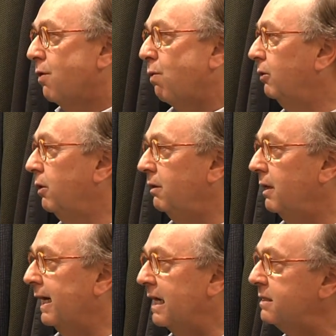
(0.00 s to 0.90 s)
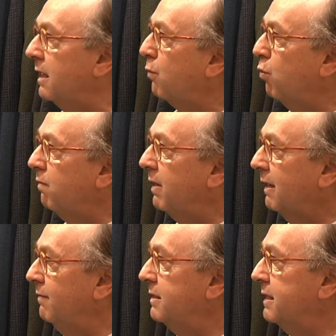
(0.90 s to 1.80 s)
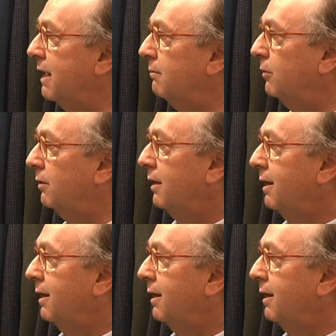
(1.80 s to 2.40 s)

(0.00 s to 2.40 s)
Quando i ragazzi della curva che vinciamo